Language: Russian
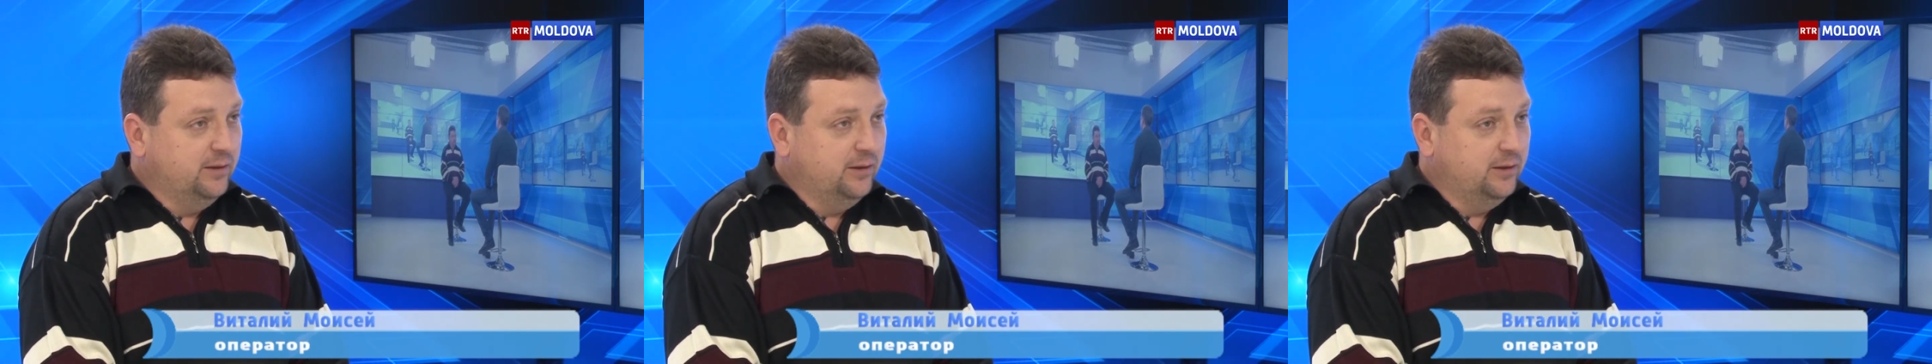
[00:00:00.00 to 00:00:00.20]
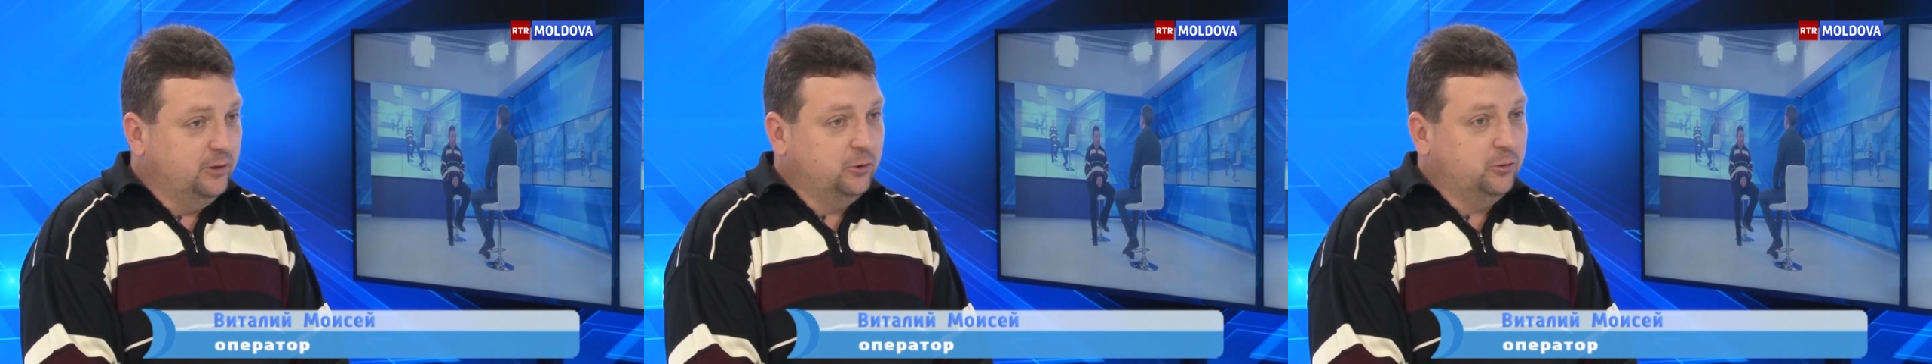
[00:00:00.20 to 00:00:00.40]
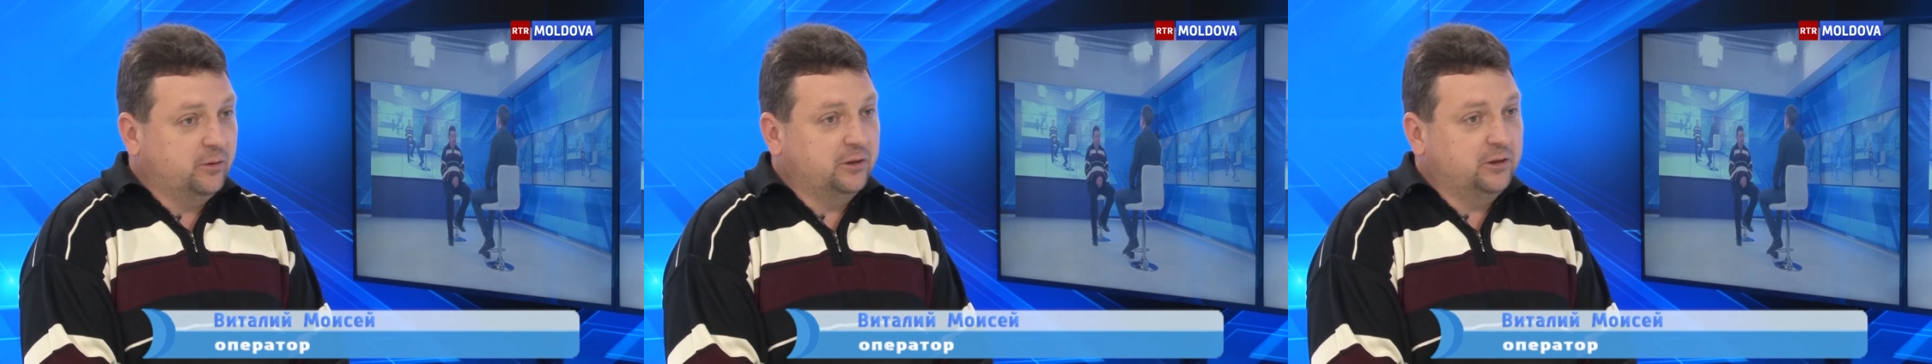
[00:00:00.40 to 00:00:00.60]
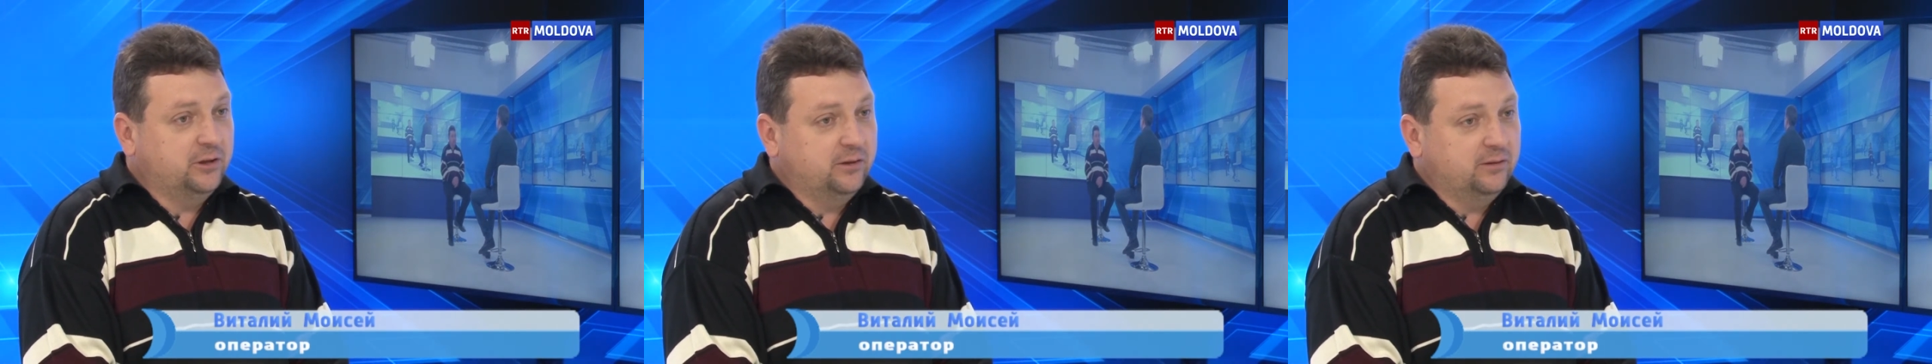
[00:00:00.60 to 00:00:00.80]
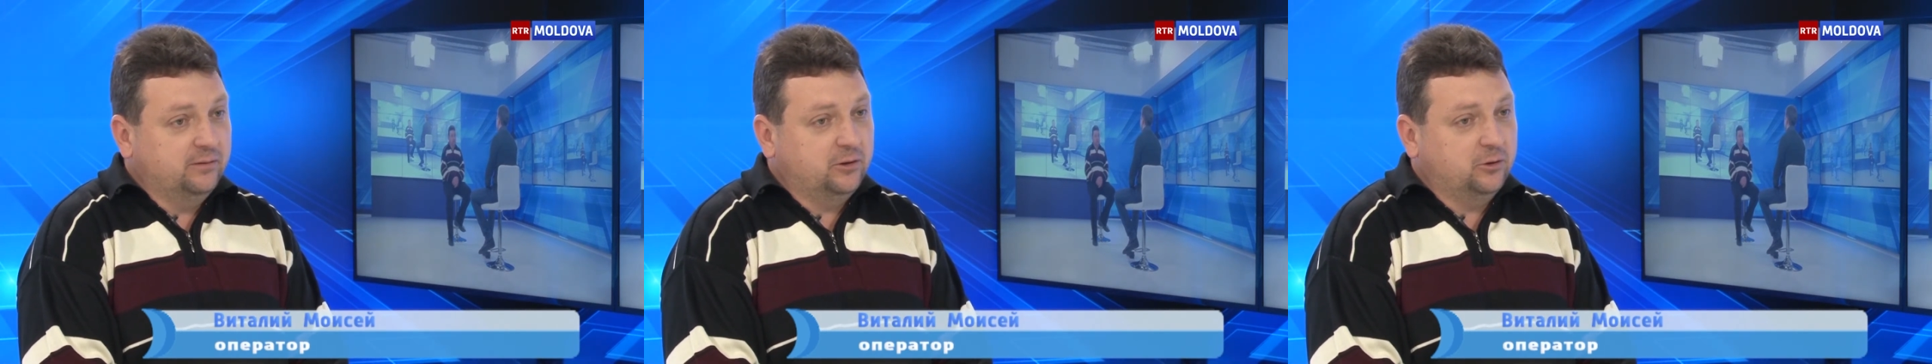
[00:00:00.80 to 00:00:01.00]
И еще
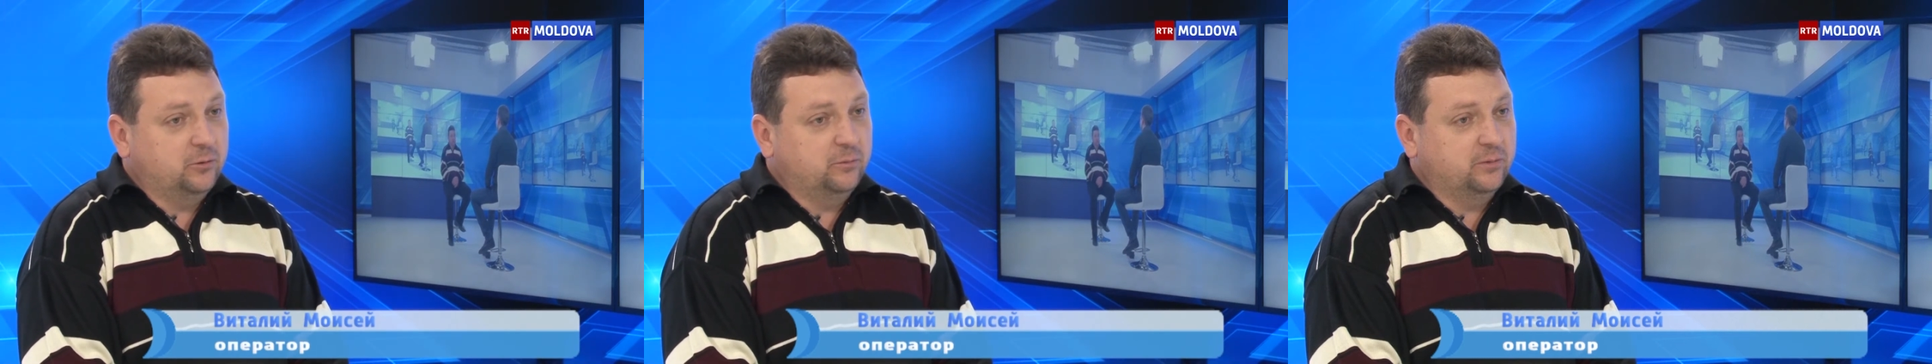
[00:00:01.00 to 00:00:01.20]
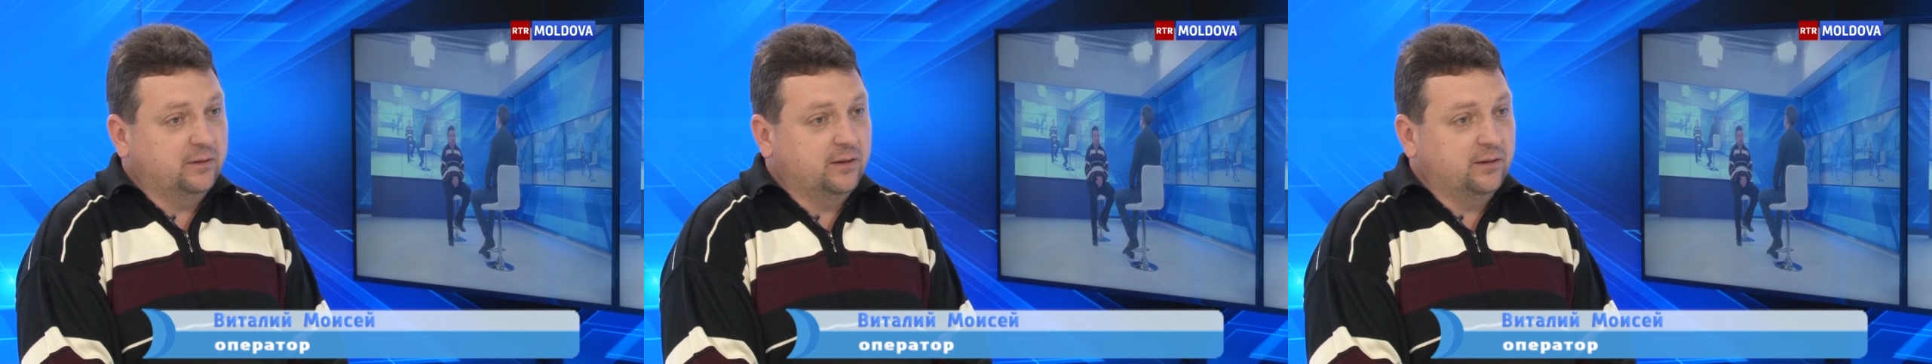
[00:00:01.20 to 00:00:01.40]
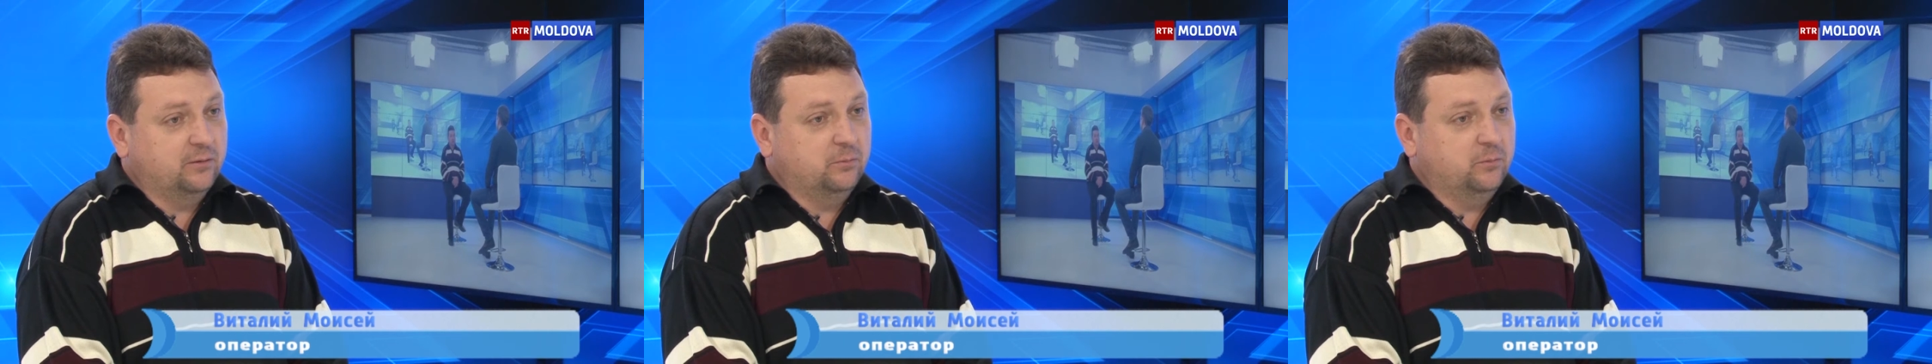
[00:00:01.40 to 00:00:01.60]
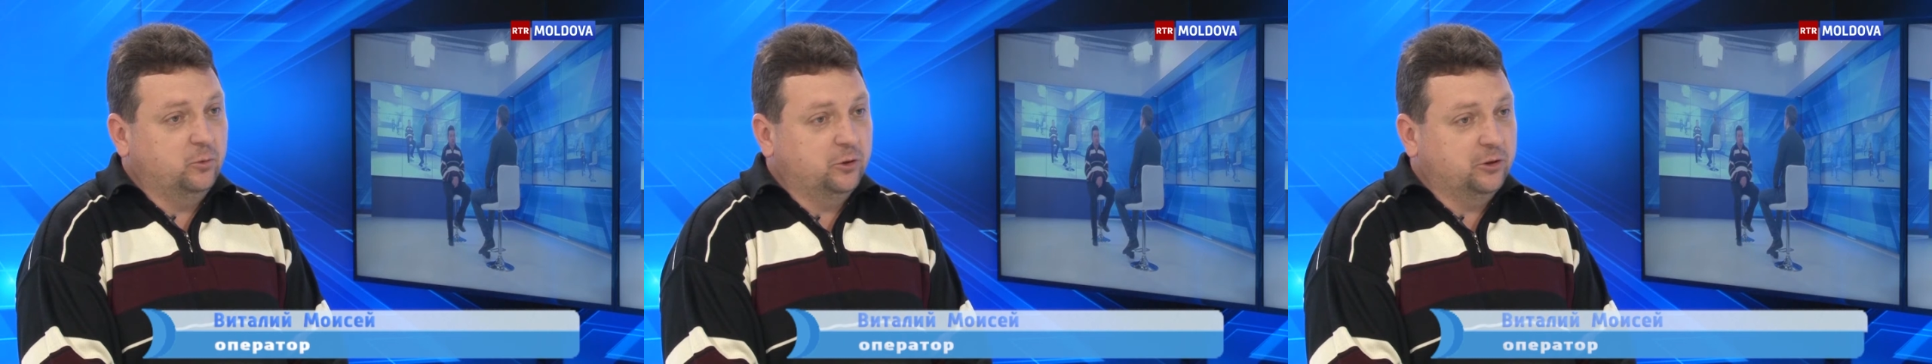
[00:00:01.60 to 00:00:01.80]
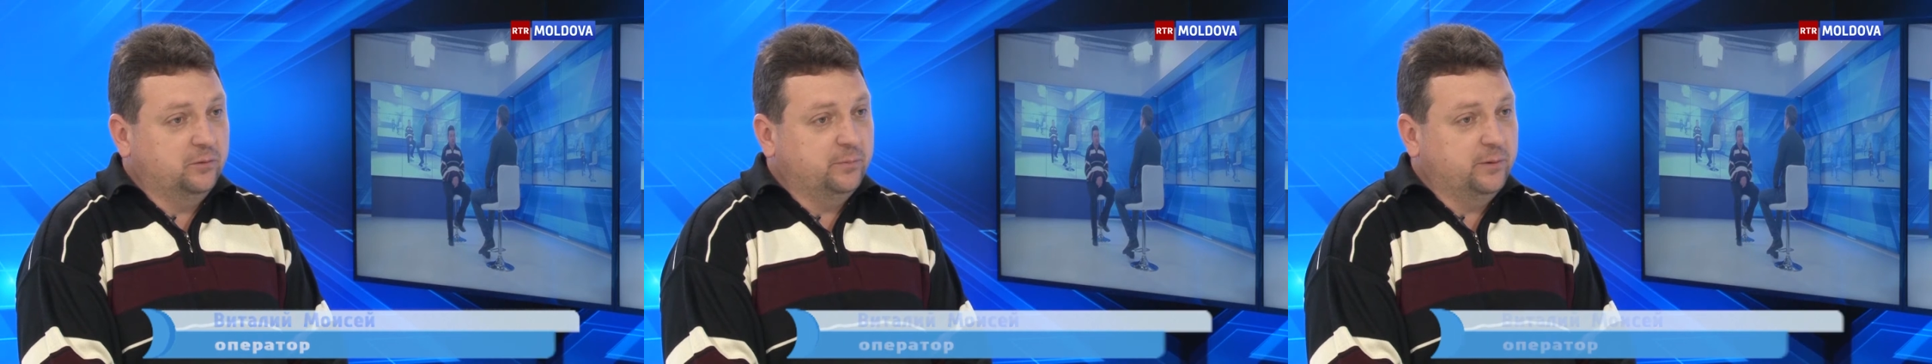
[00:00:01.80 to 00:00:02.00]
рассчитывать, чтобы так дождь не